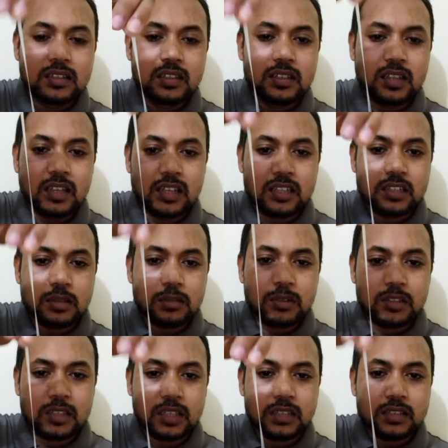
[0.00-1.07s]
স্থিতি
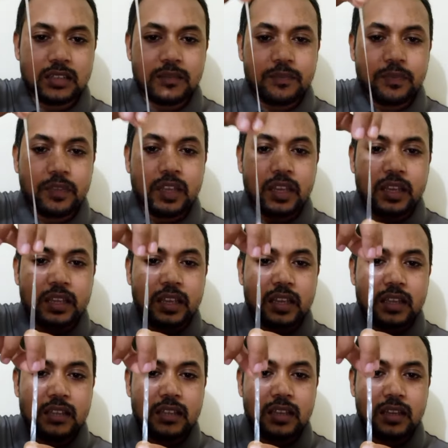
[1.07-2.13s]
স্থাপকতা আছে
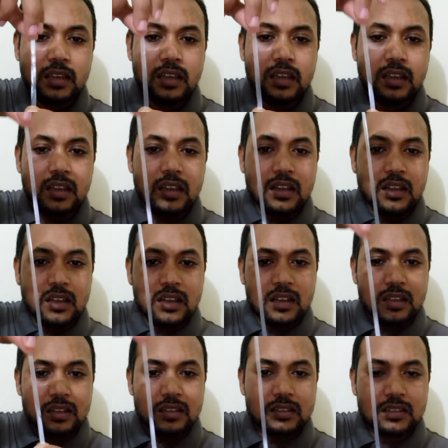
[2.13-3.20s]
এই যে
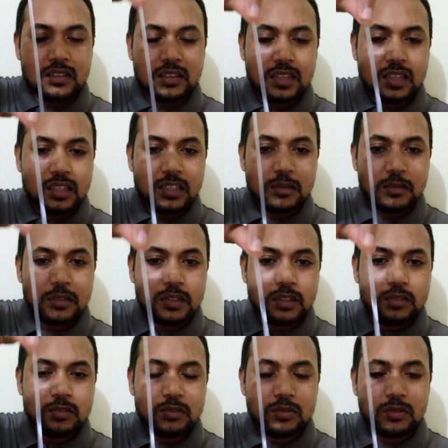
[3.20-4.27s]
স্থিতি
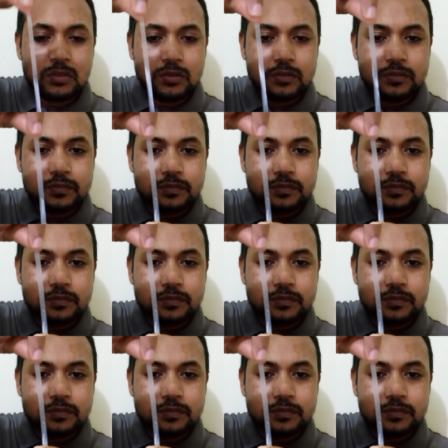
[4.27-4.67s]
স্থাপকতা যুক্ত